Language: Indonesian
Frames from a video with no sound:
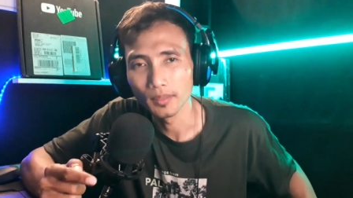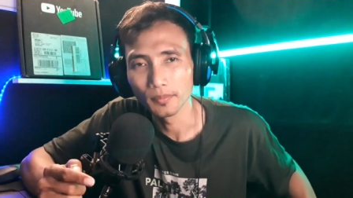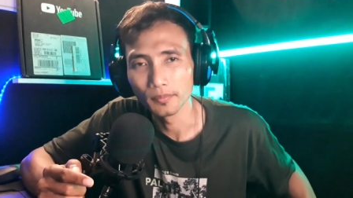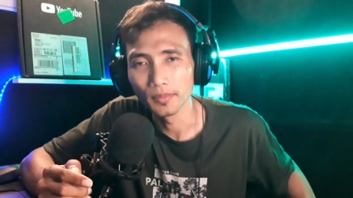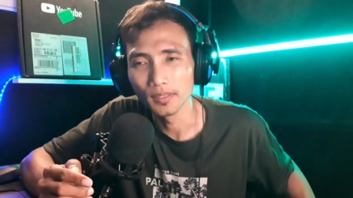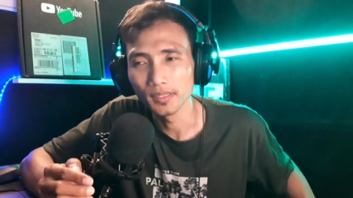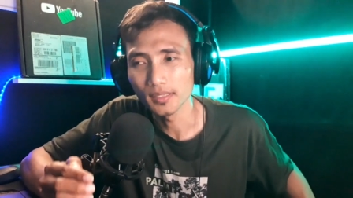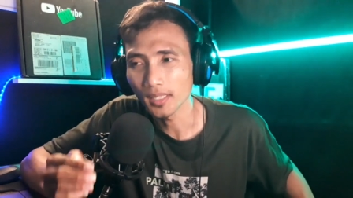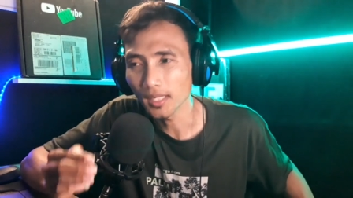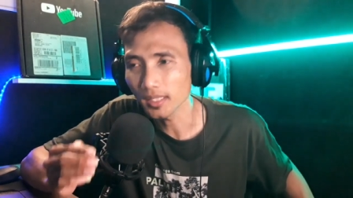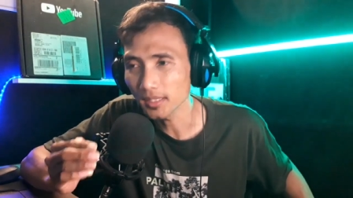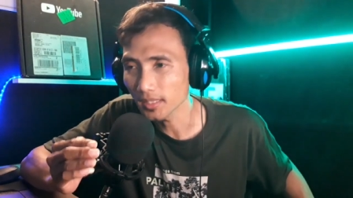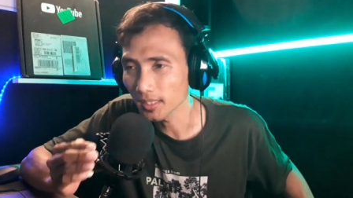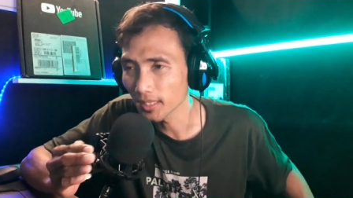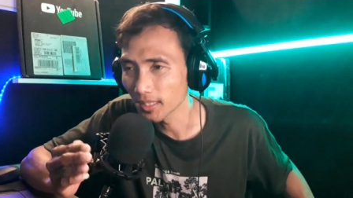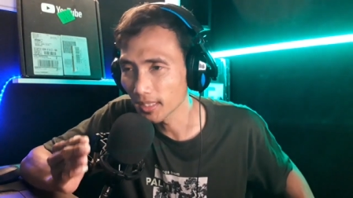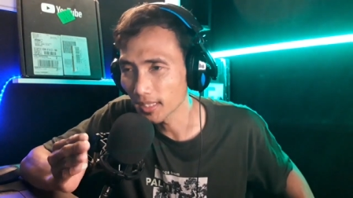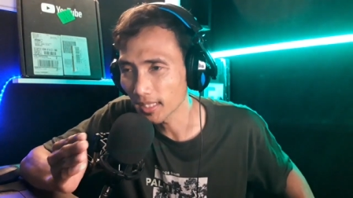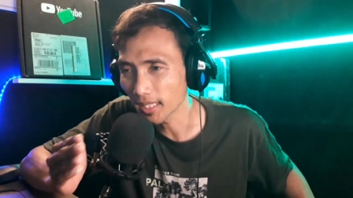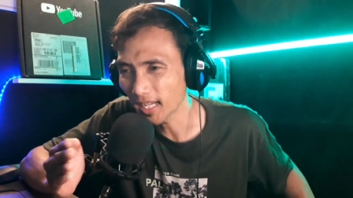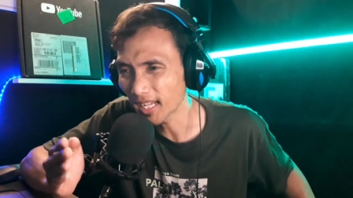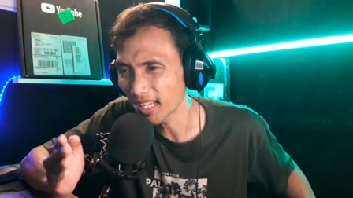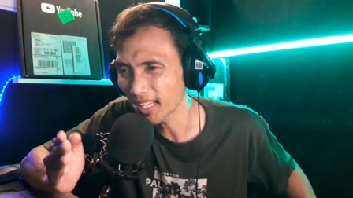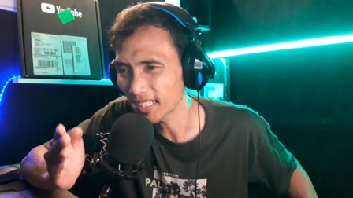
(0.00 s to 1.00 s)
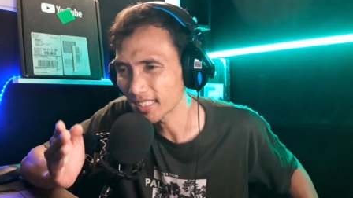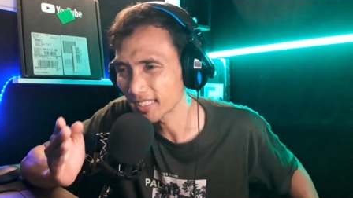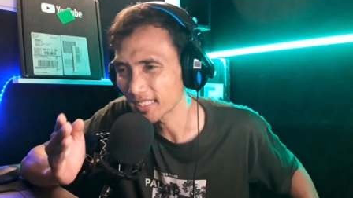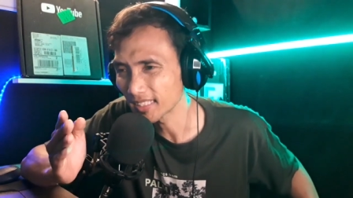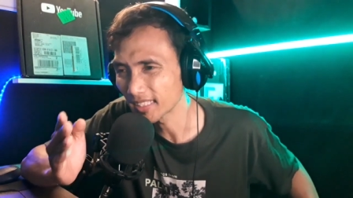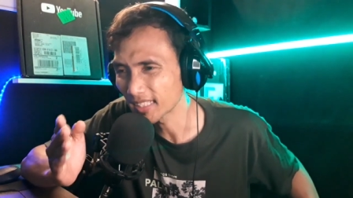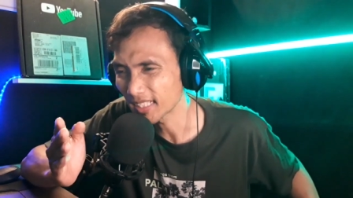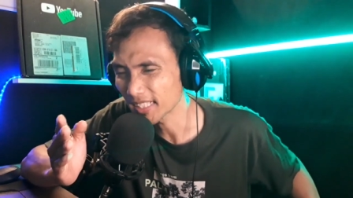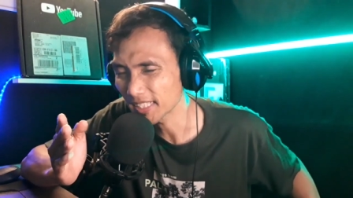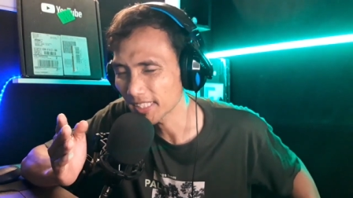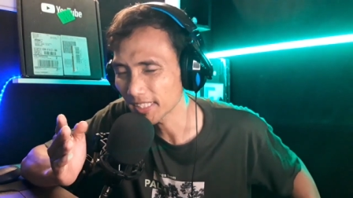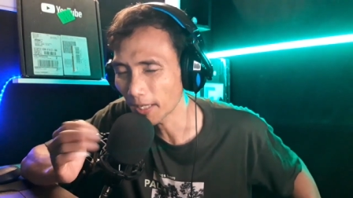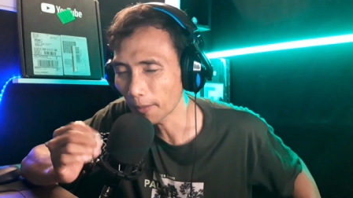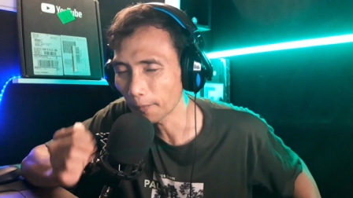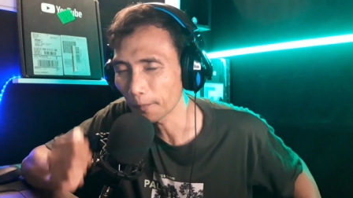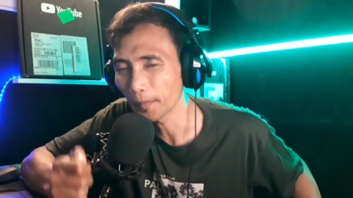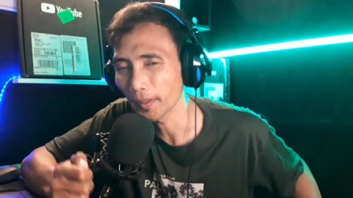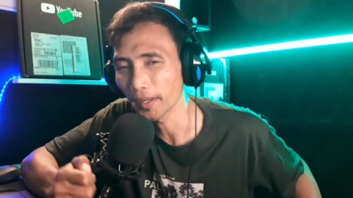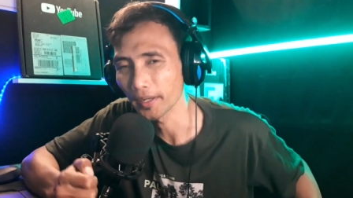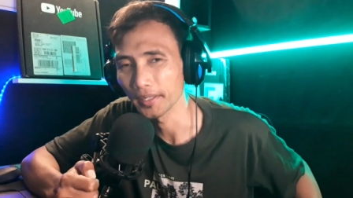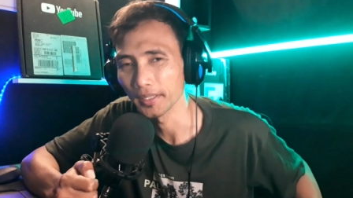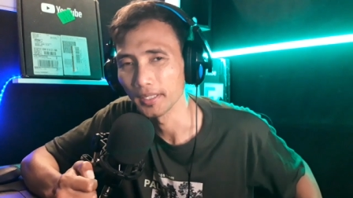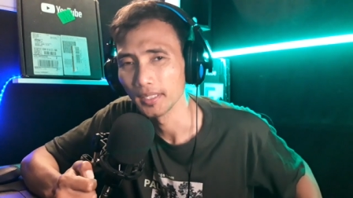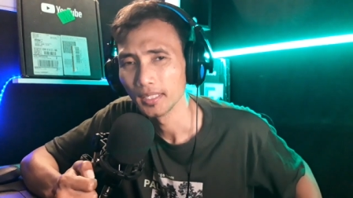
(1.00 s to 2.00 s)
bisa segera
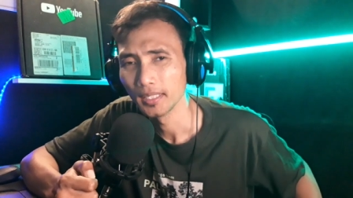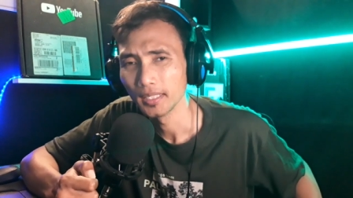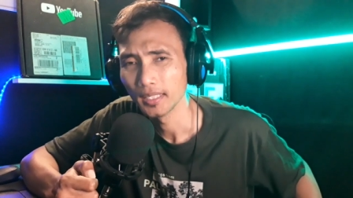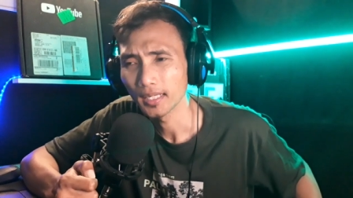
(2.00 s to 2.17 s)
tercapai.